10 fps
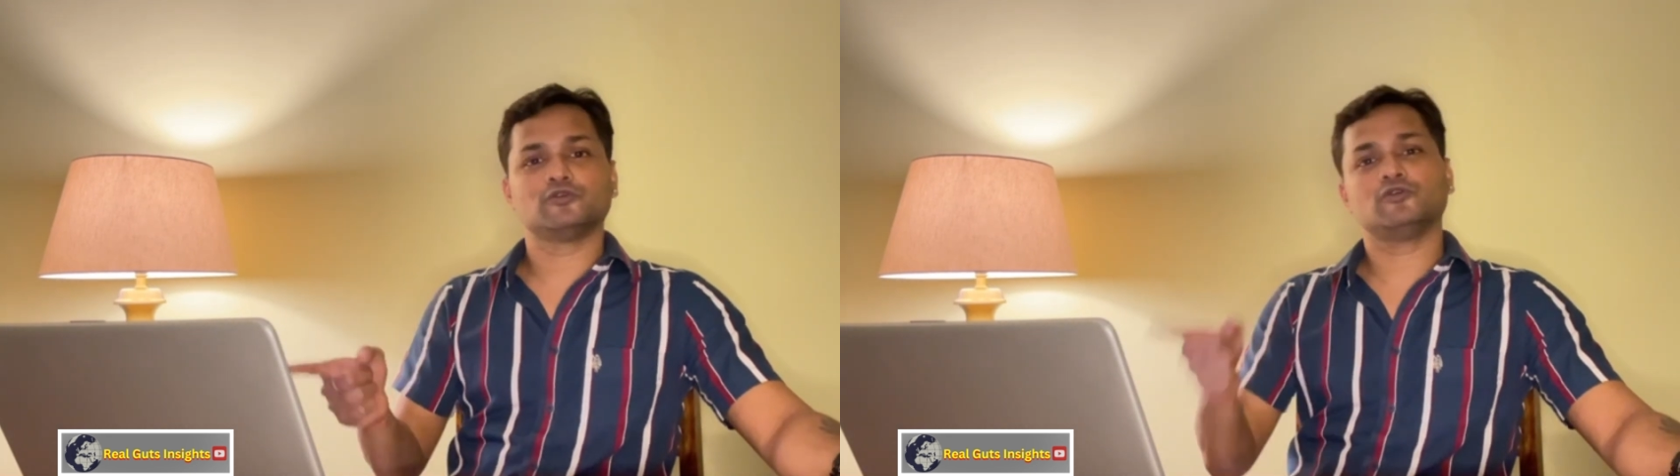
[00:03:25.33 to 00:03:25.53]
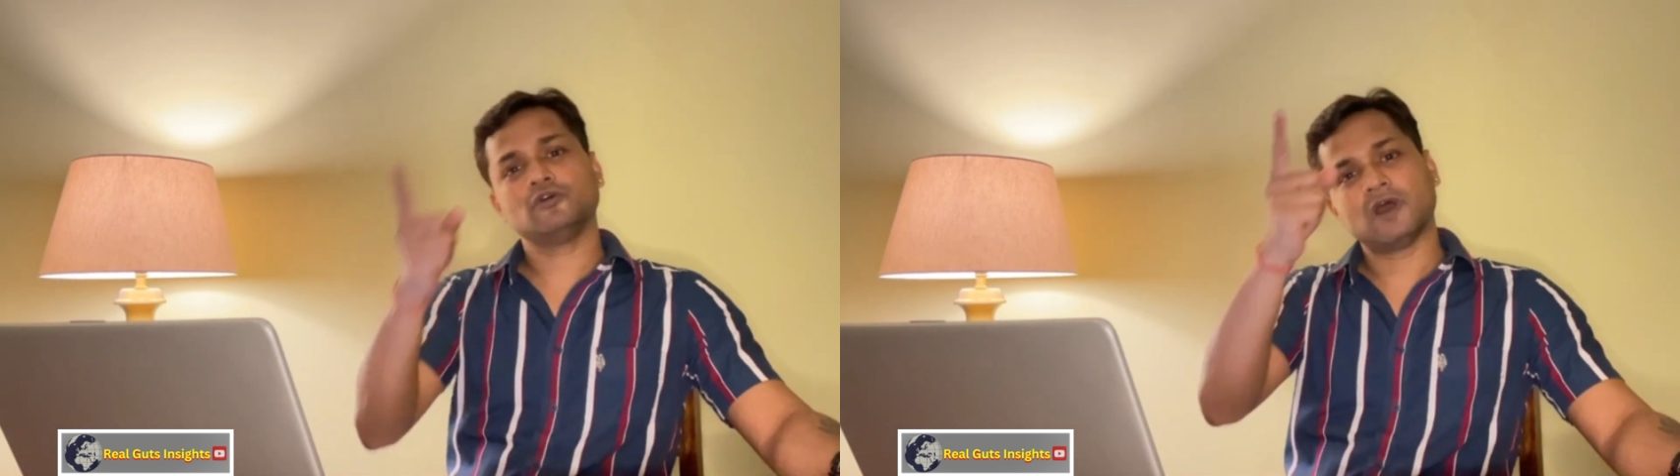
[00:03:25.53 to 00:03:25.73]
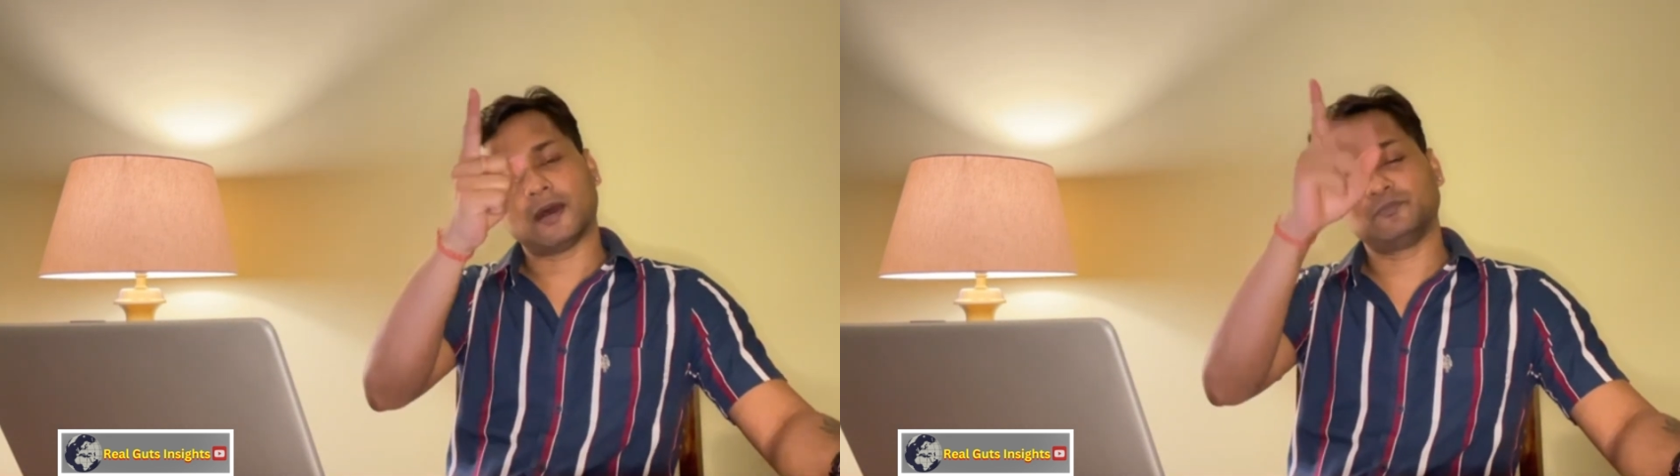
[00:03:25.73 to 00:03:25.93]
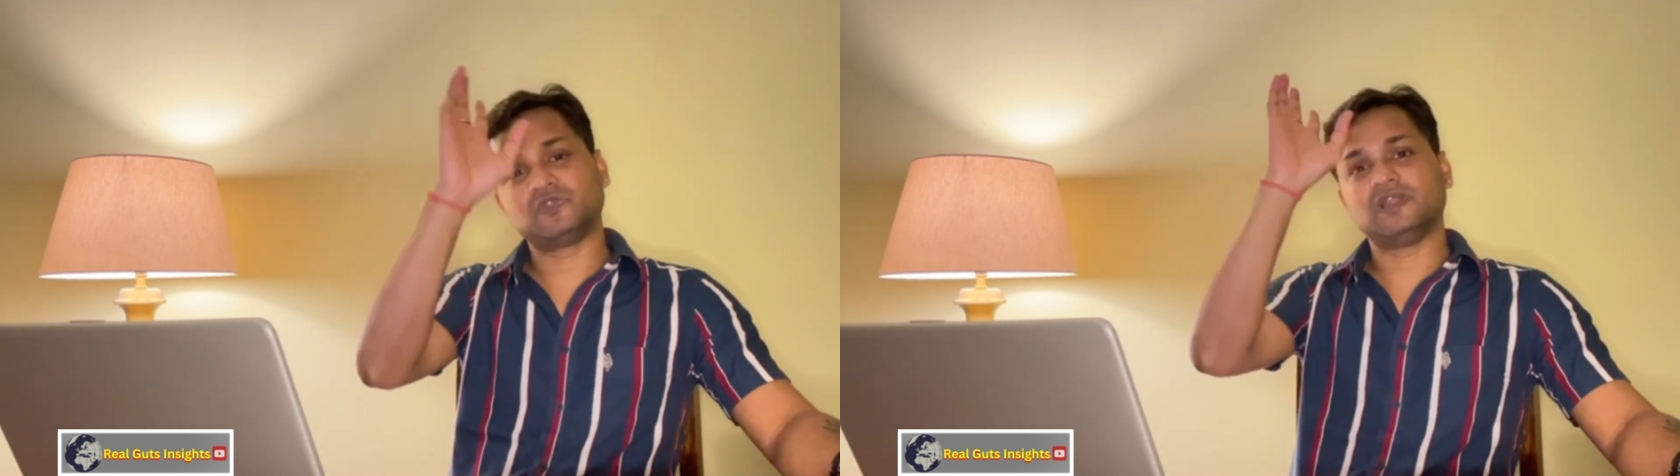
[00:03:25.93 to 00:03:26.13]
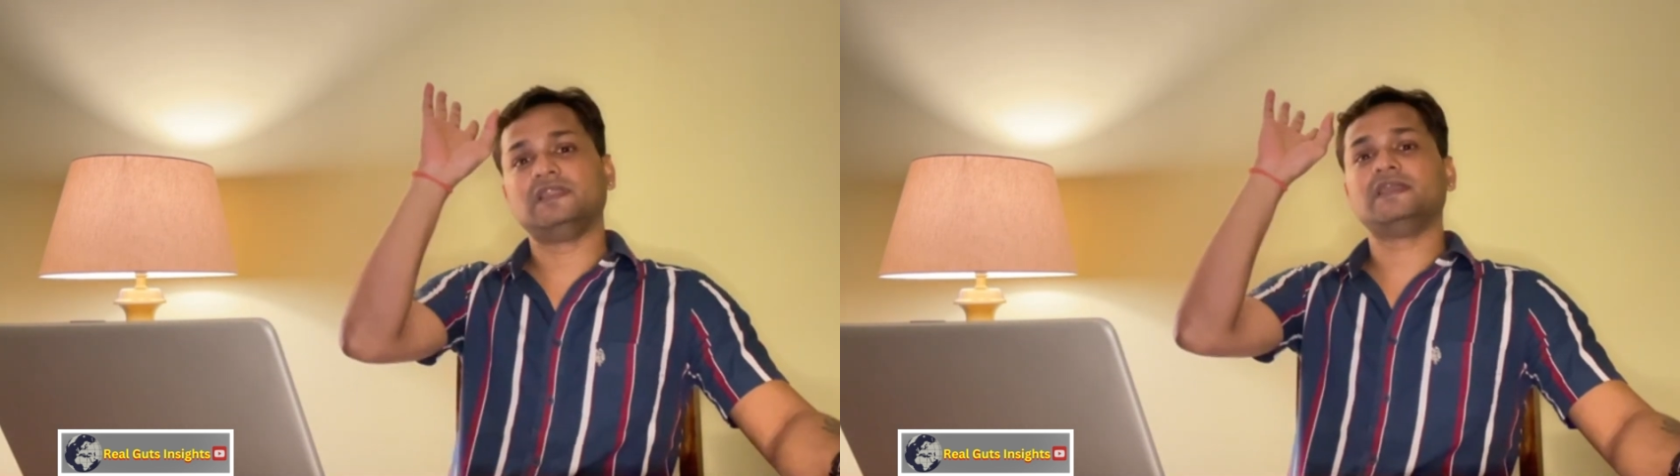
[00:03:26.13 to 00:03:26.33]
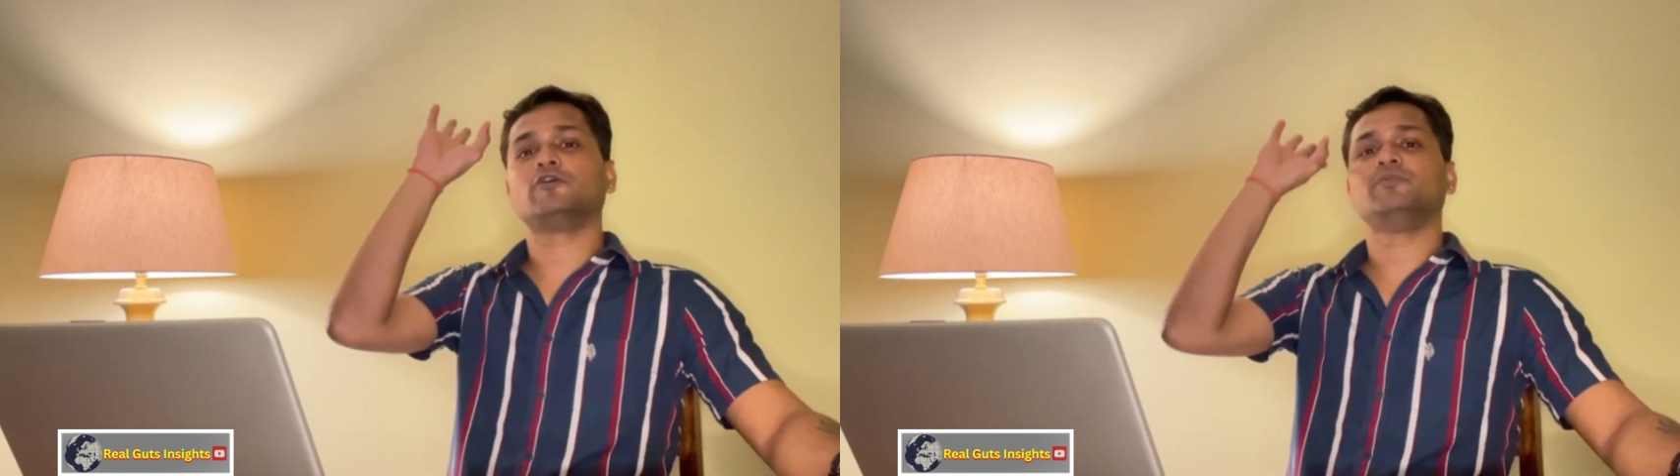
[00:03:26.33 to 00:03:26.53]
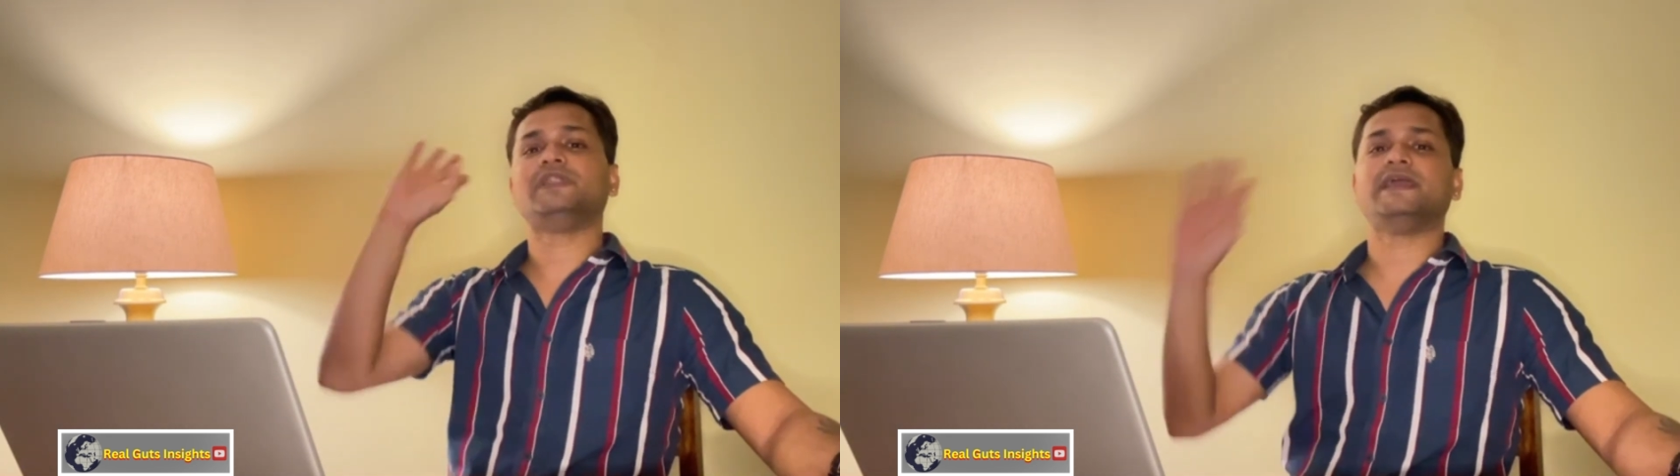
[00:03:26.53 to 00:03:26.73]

तो हम दिल्ली को भी